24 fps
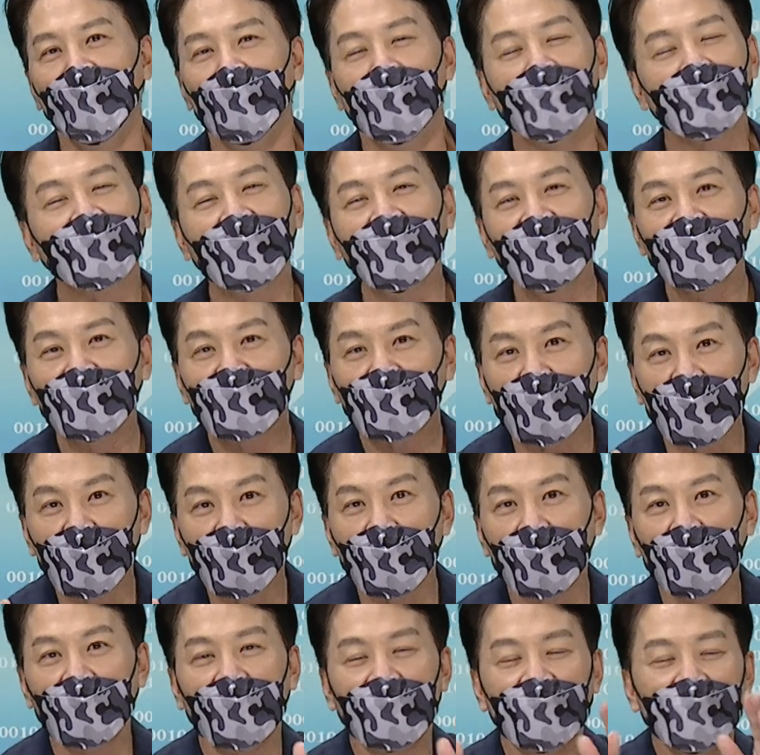我跟你说
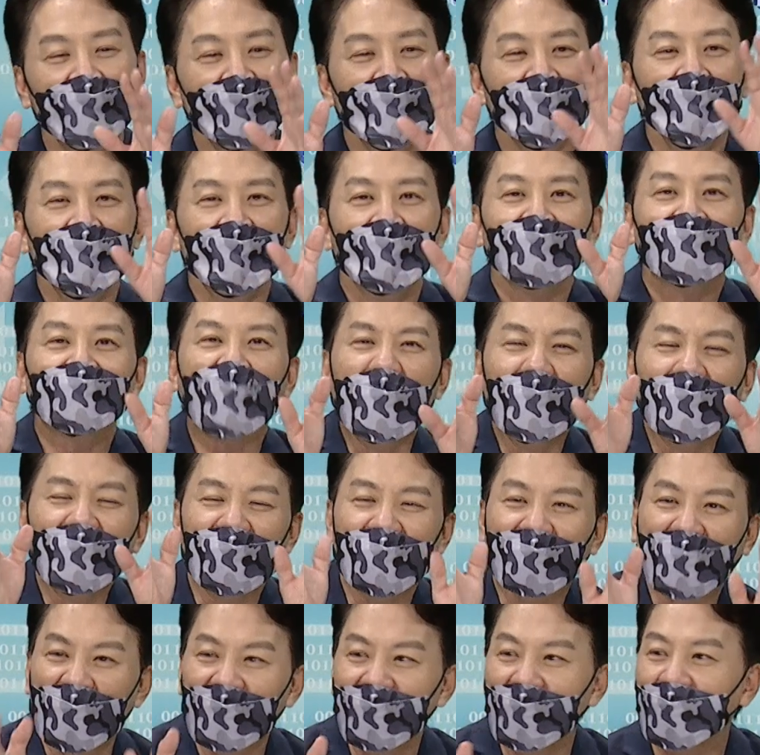过的，当
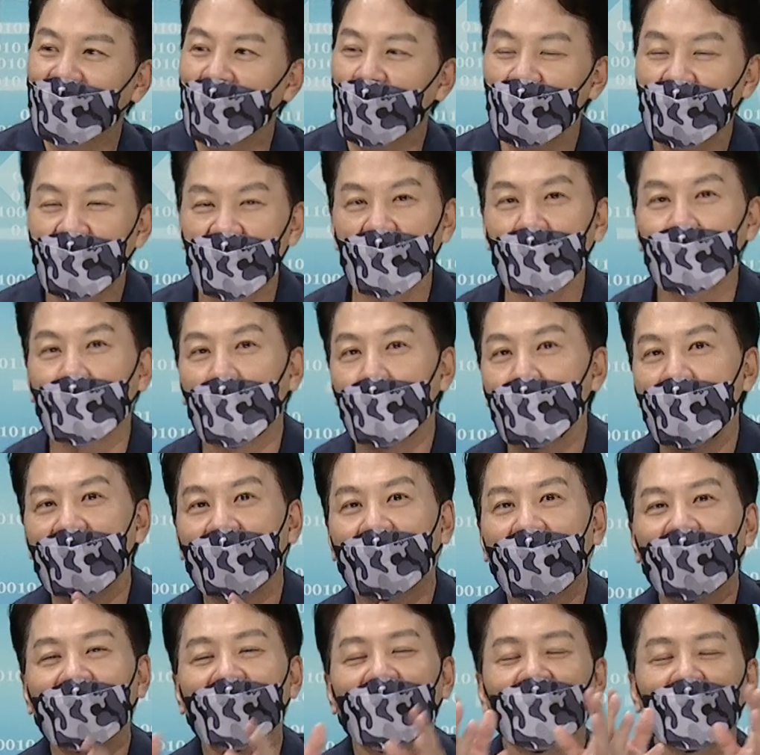你看得懂基本面，
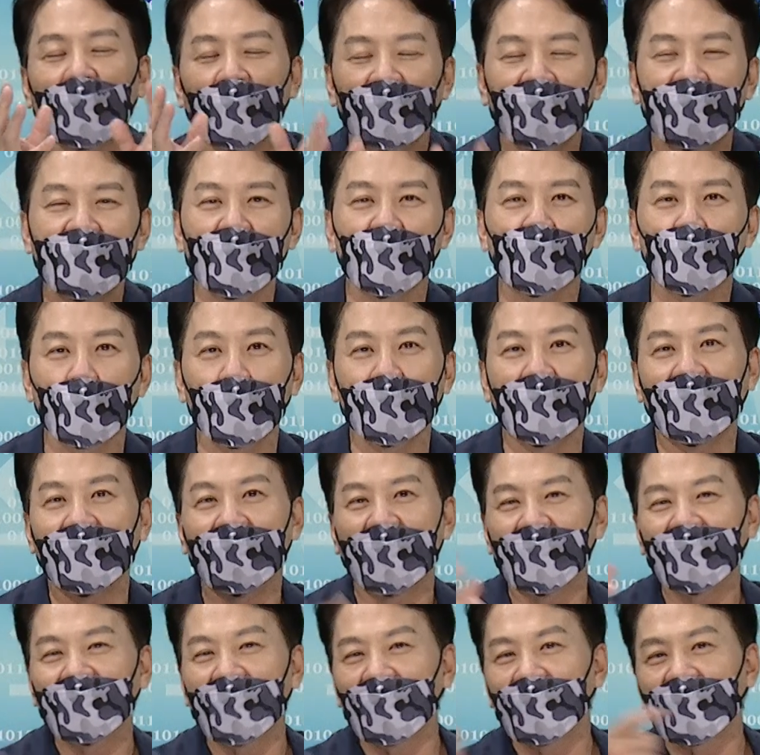看得懂技术面，
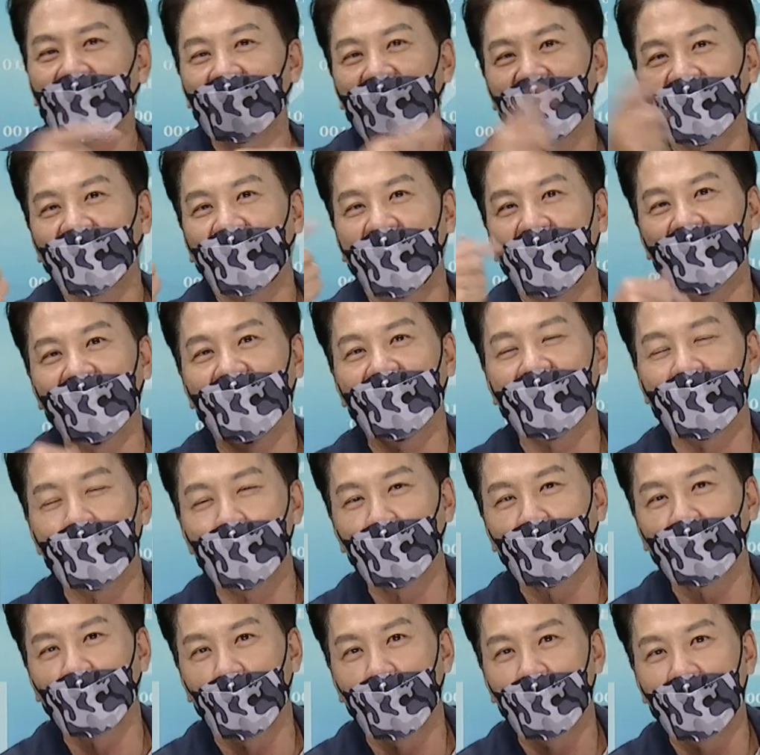难道这些法人看
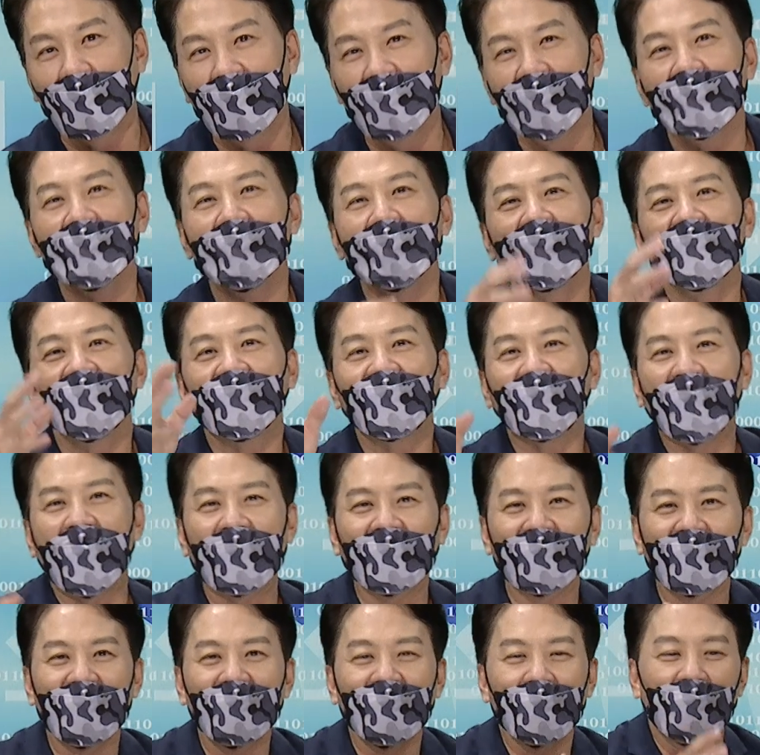不懂吗？
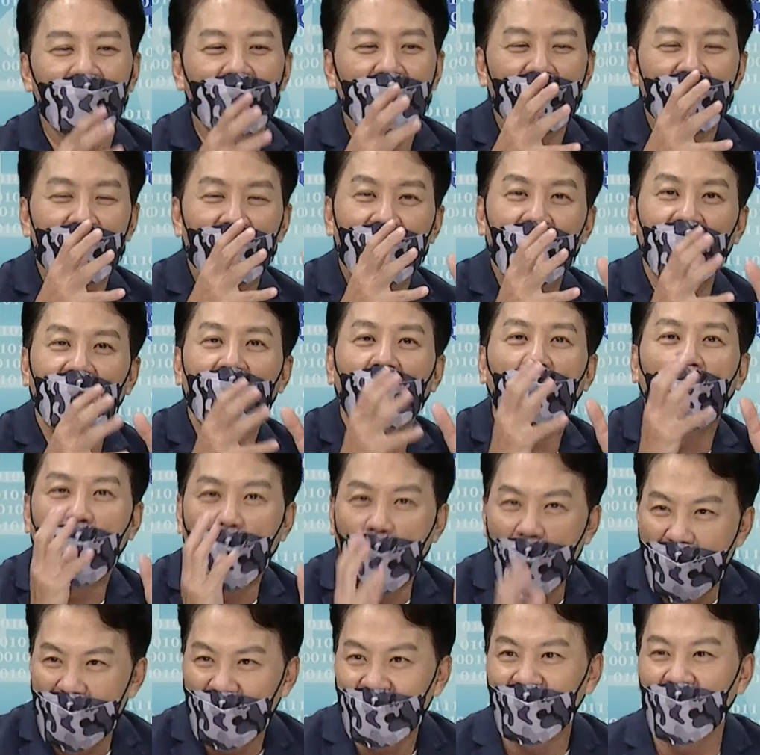法人可能
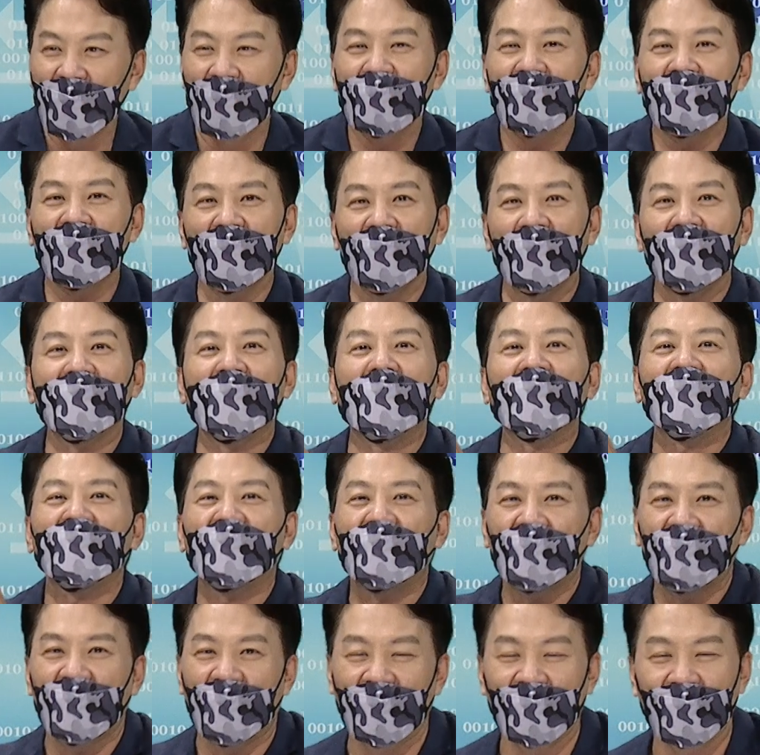花钱请人家
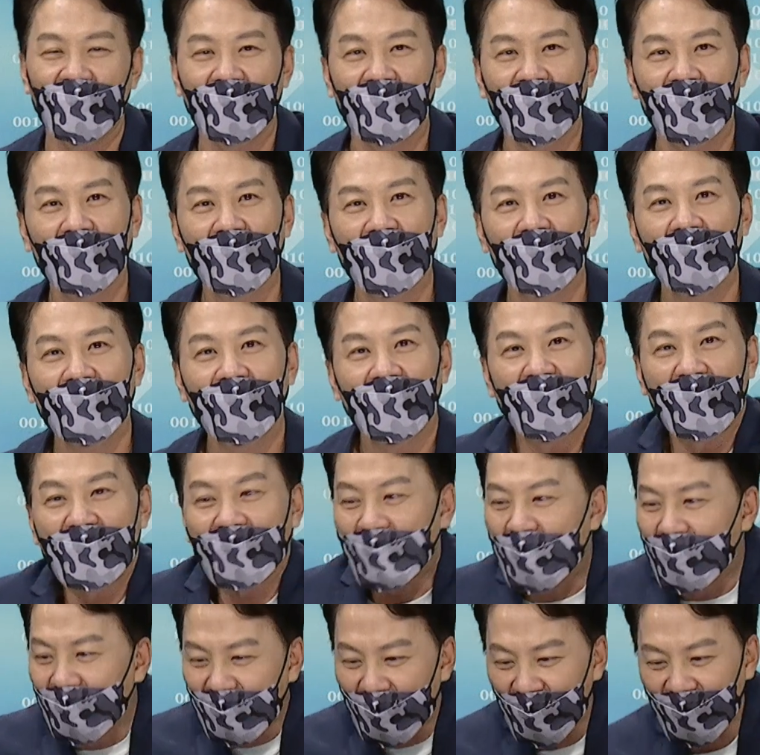写的，你还
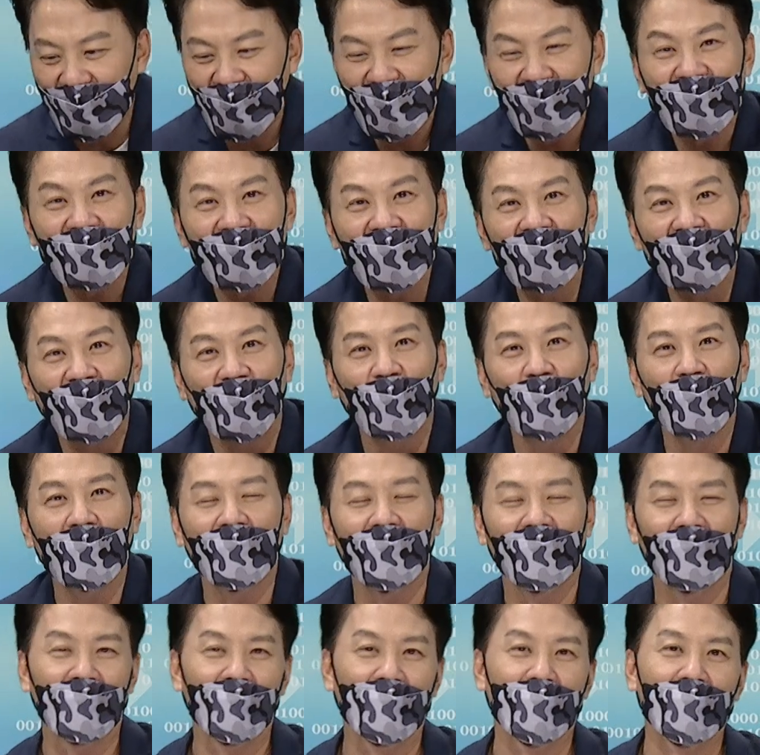看到津津有
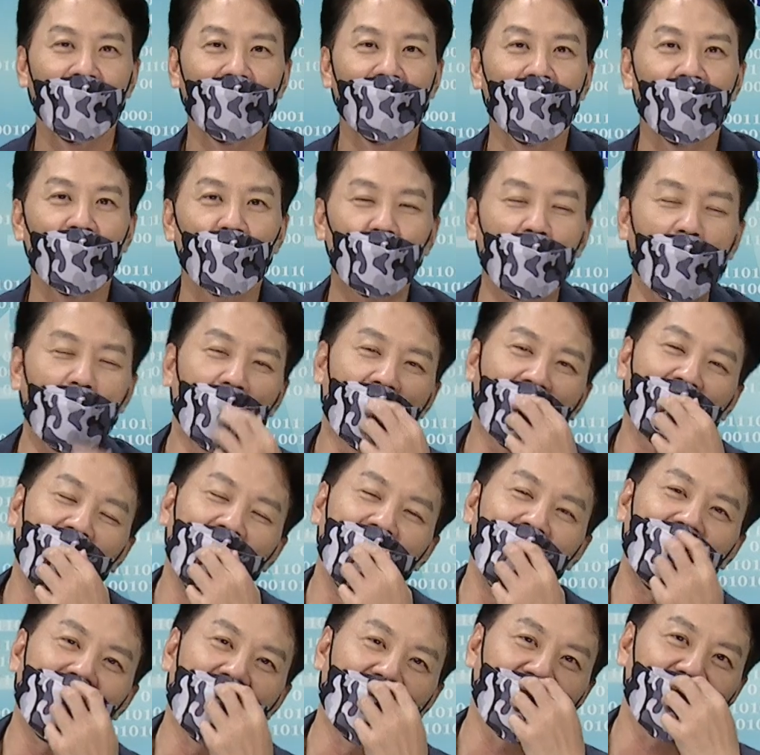味。所以我
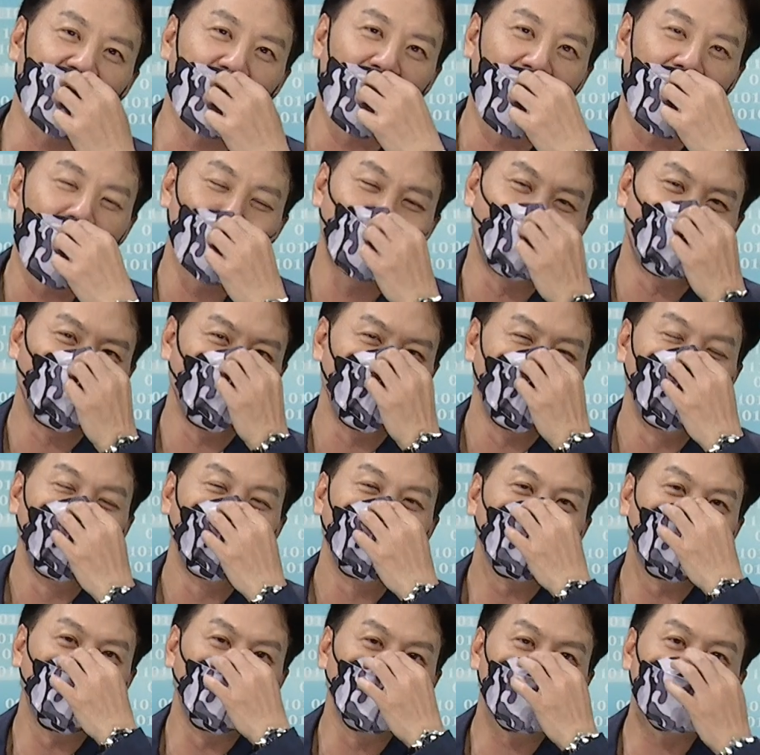跟你讲什么，
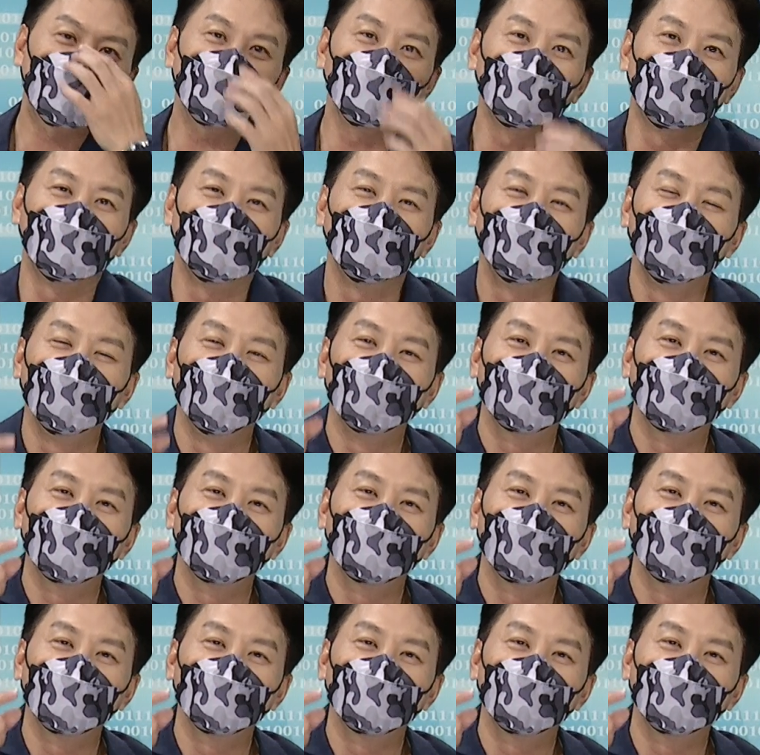股市。